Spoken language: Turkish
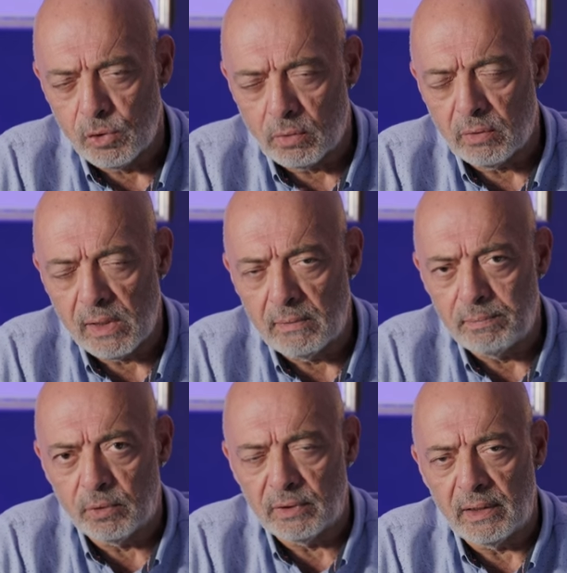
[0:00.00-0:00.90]
Çok güzel
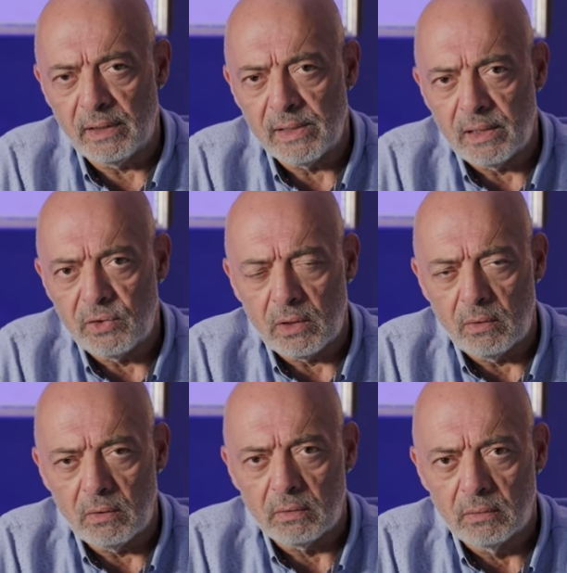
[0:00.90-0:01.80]
portre lensleri
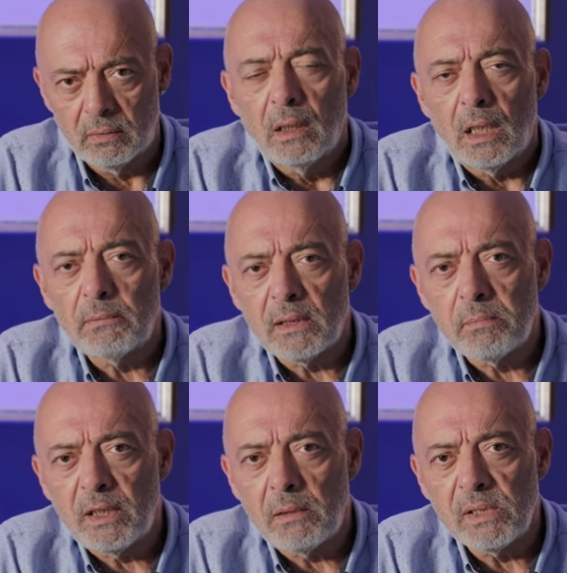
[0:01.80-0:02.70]
çekiyor. Ama
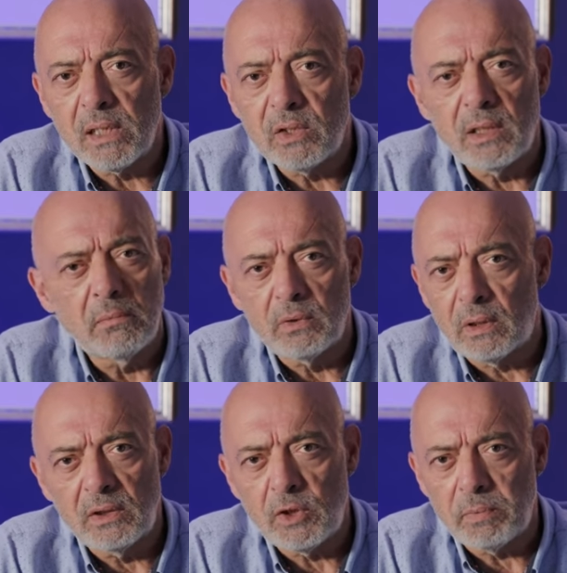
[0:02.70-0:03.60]
benim seçtiğim
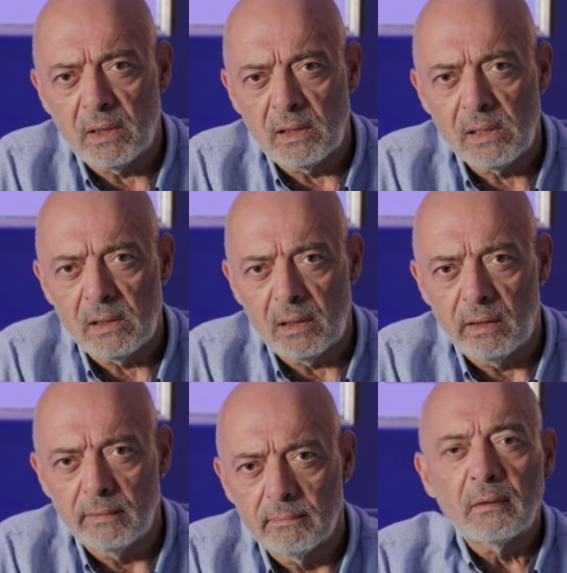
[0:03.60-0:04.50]
bunların hiçbir tanesi değil.
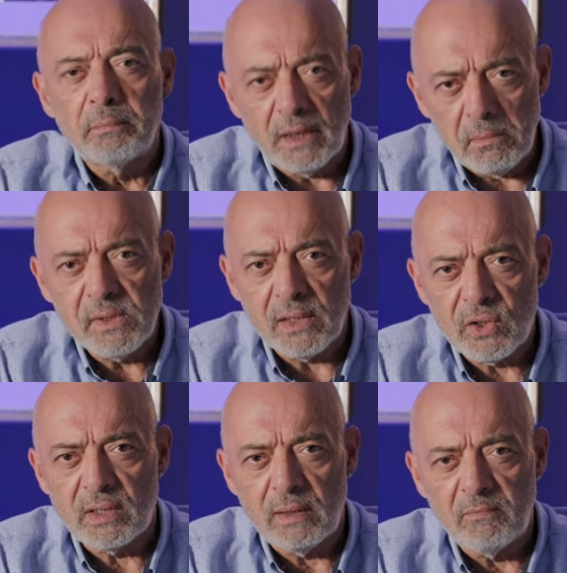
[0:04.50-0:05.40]
Benim
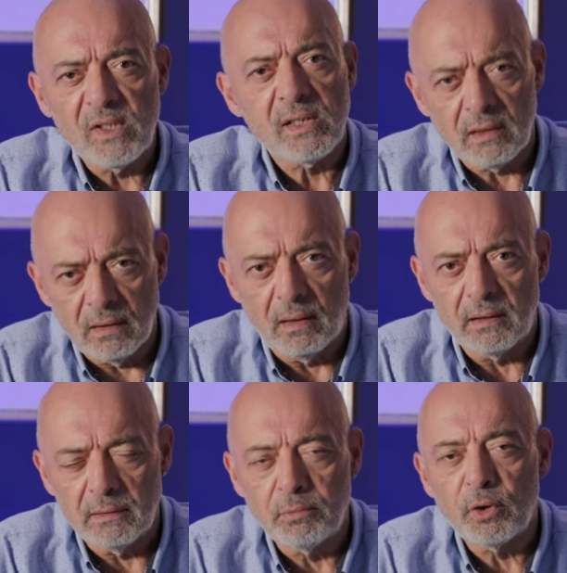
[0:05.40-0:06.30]
seçtiğim ve satın
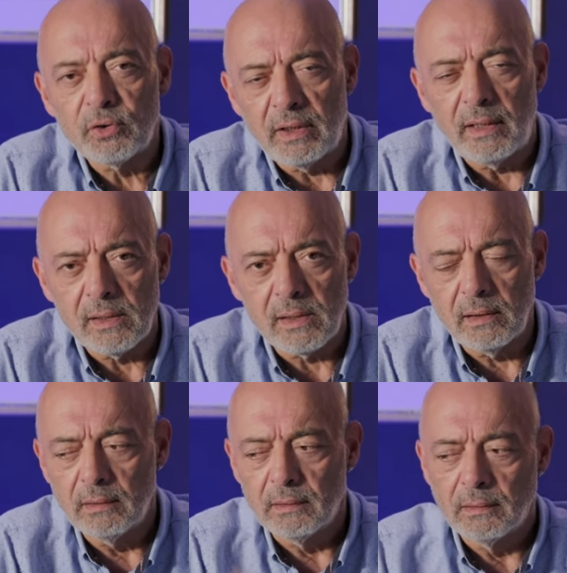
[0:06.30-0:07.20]
aldığım portre lensi
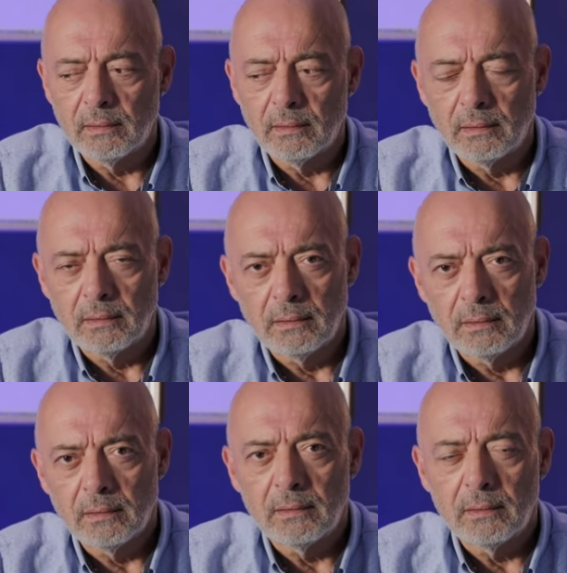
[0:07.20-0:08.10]

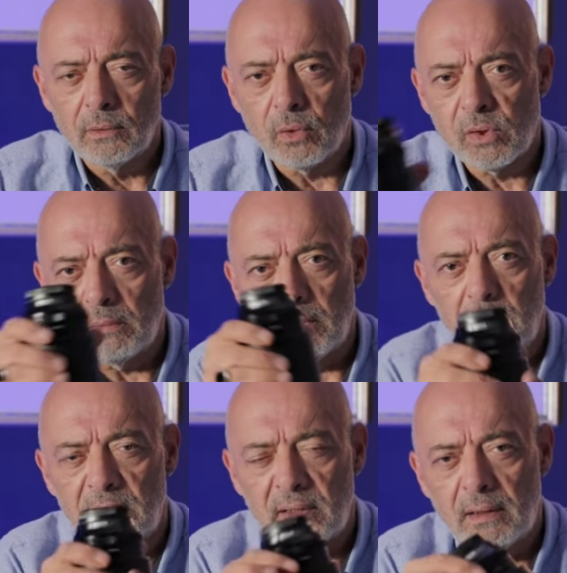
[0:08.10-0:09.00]
90 mm
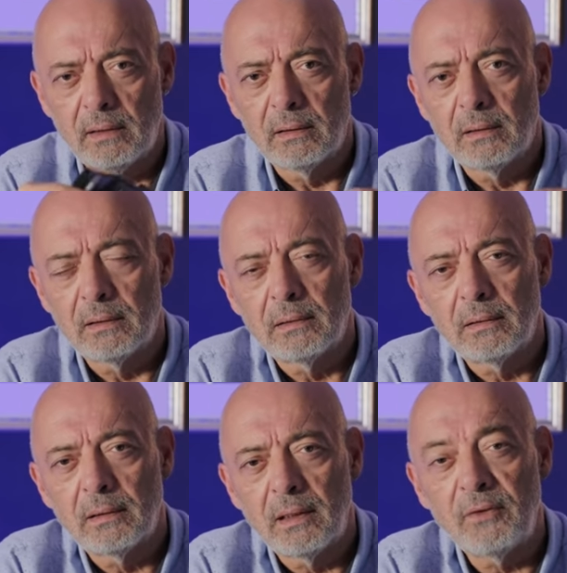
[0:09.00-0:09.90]

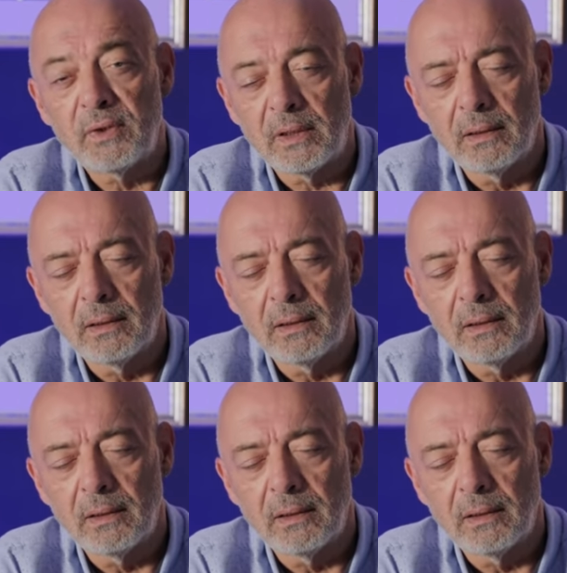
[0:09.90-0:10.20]
f2.